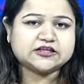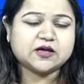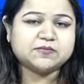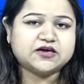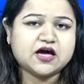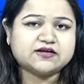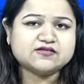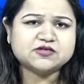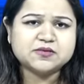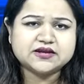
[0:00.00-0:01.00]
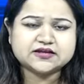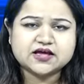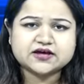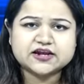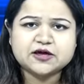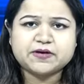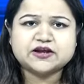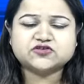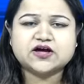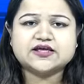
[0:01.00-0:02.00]
की धमकियां किसी भी नेता के लिए
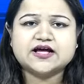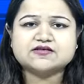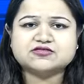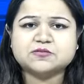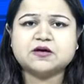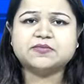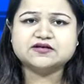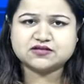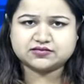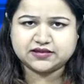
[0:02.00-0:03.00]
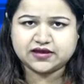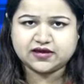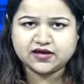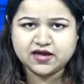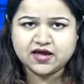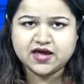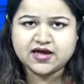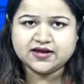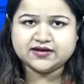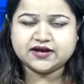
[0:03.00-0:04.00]
परेशानी का सबब बन सकते हैं
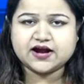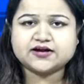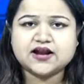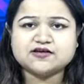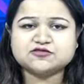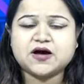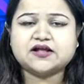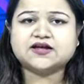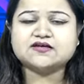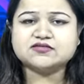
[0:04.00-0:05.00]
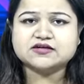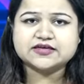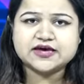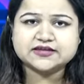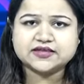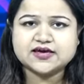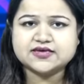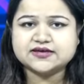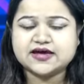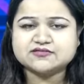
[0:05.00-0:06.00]
ये घटना इस बात का संकेत है
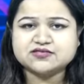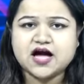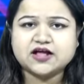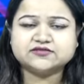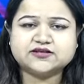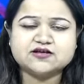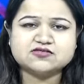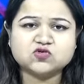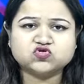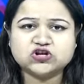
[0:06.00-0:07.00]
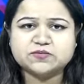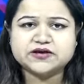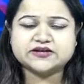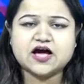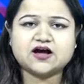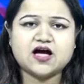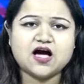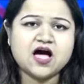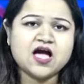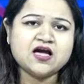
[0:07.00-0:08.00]
कि कैसे आजकल सोशल मीडिया का
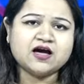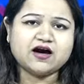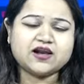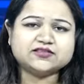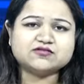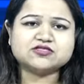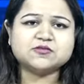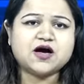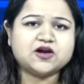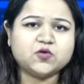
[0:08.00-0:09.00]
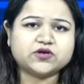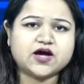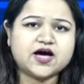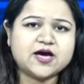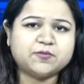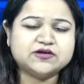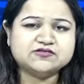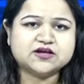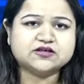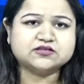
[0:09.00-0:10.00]
गलत इस्तेमाल हो रहा है
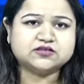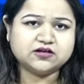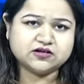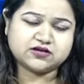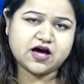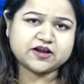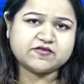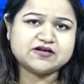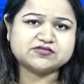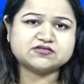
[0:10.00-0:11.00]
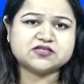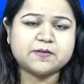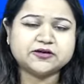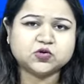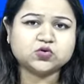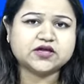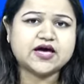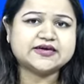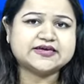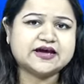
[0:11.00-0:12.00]
पुलिस की कार्रवाई से साबित
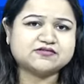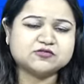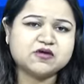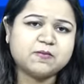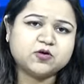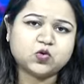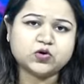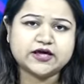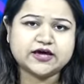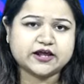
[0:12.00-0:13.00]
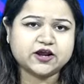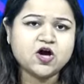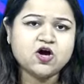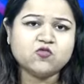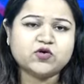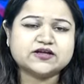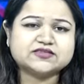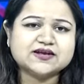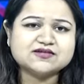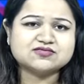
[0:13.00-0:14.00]
होता है कि ऐसे मामलों को लेकर वो
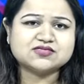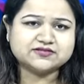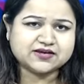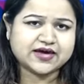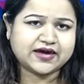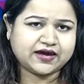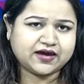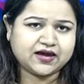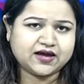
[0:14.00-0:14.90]
कितने सजग हैं